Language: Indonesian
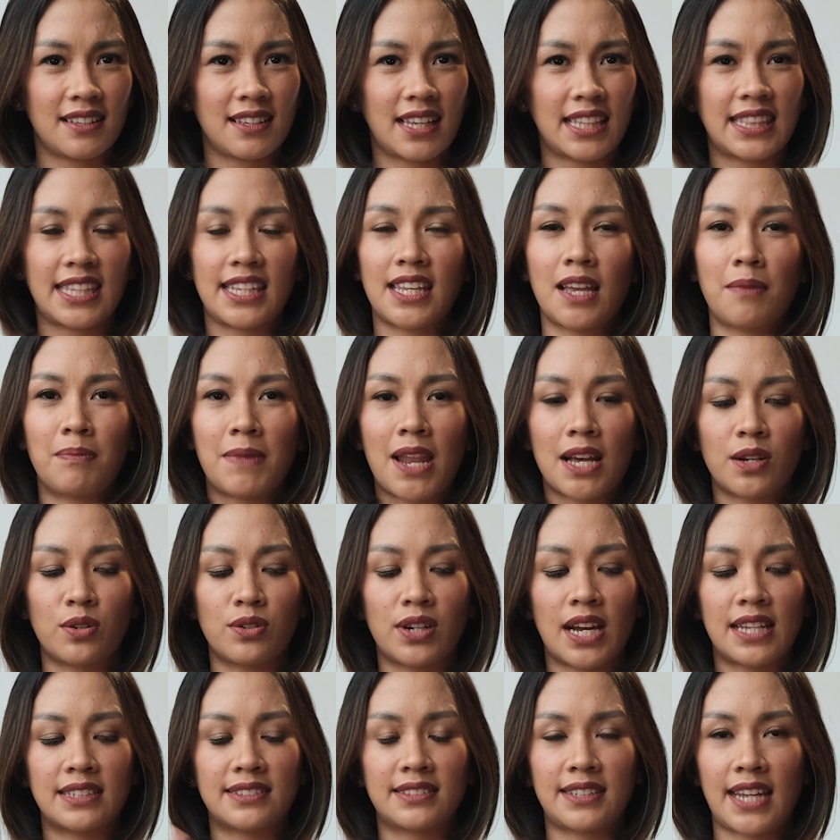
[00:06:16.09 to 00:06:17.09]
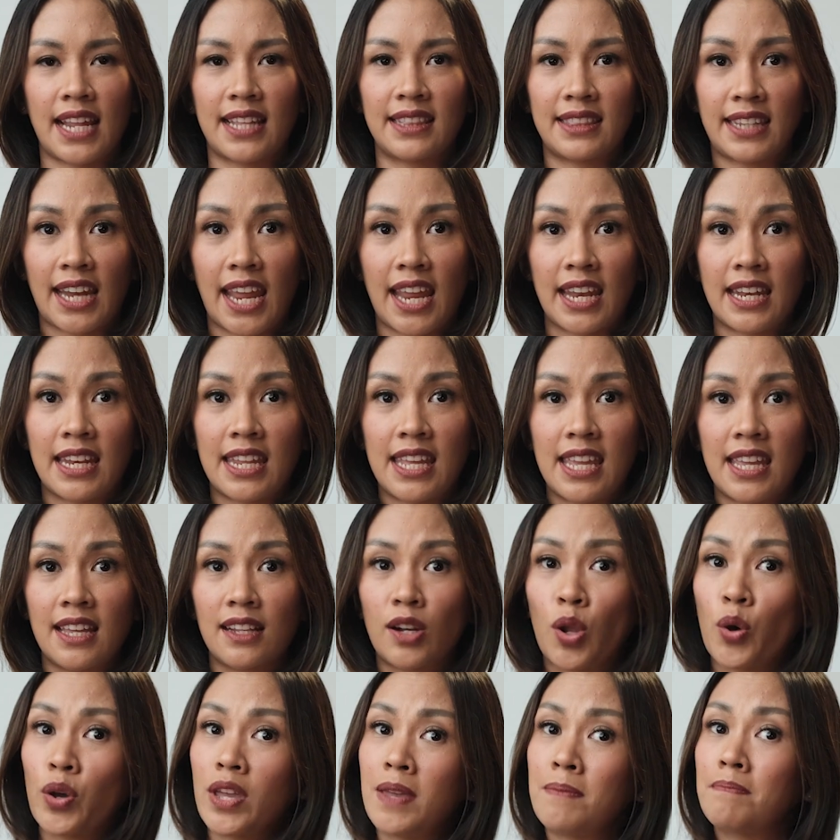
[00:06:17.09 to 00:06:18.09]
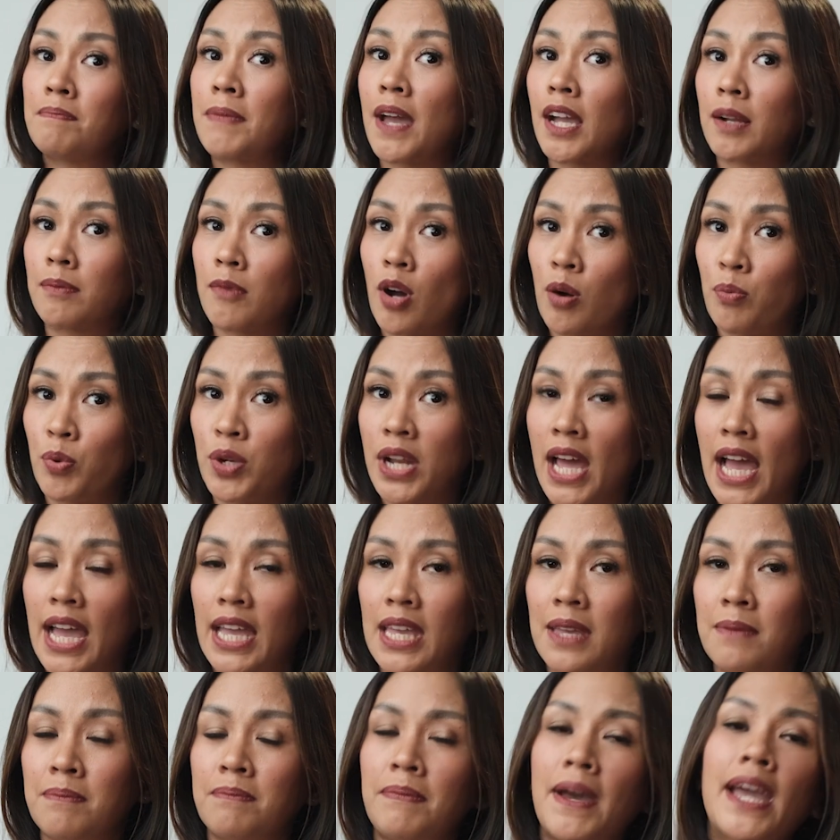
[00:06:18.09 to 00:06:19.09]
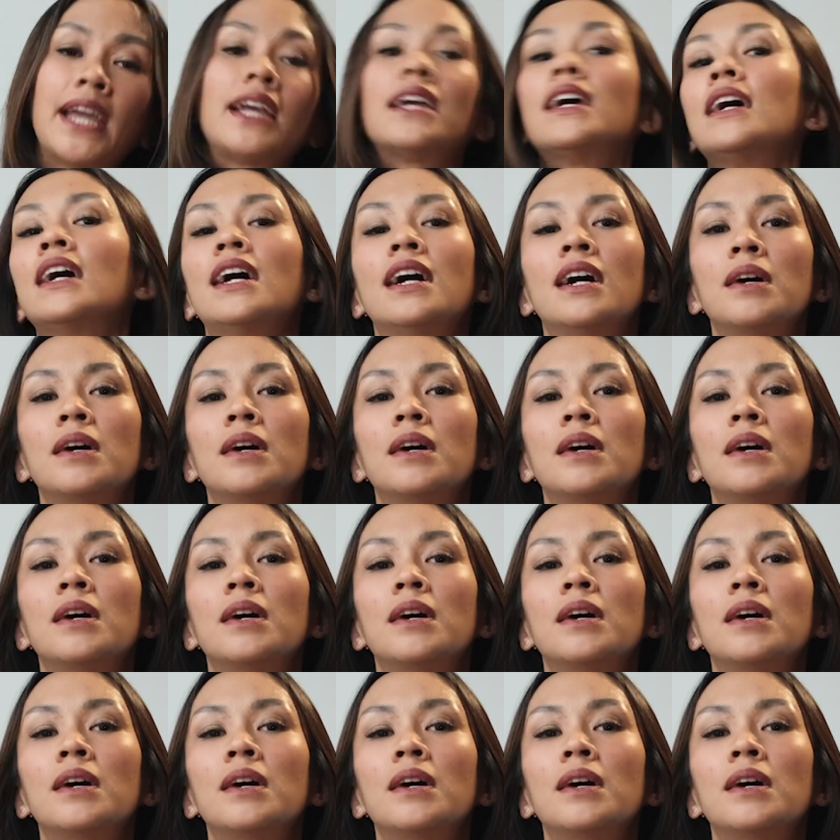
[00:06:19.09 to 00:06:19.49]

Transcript: ketika melakukan strength training, low impact maupun high impact,